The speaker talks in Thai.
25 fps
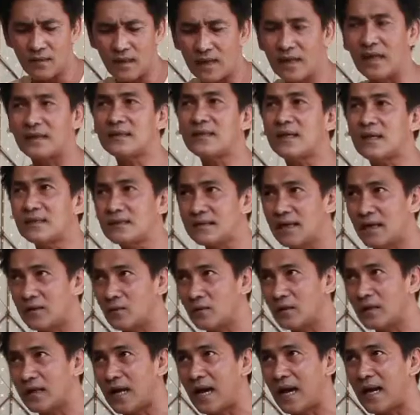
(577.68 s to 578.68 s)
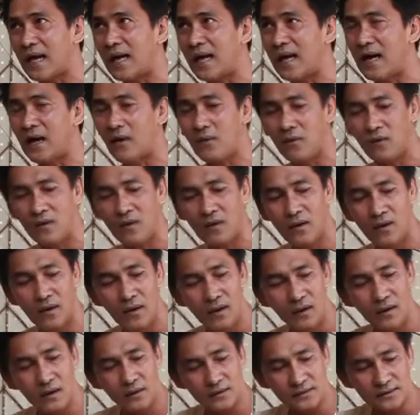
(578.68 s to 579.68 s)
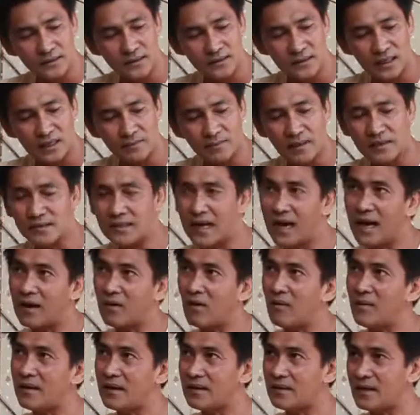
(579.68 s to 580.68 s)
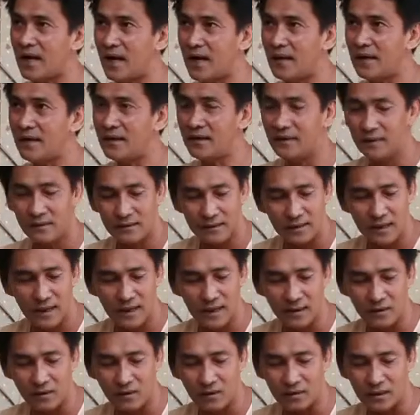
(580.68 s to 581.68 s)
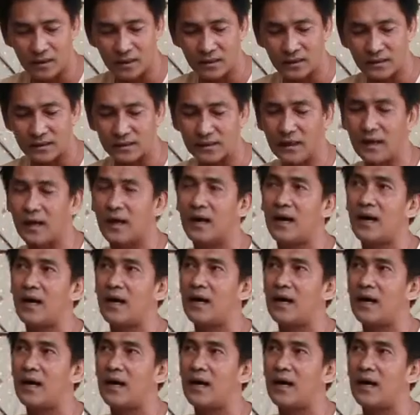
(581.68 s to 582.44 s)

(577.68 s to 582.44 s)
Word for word: หลังจากเกษียณอายุราชการแล้ว สติปัญญาก็ไม่ได้ใช้นะฮะก็เกิดอ่า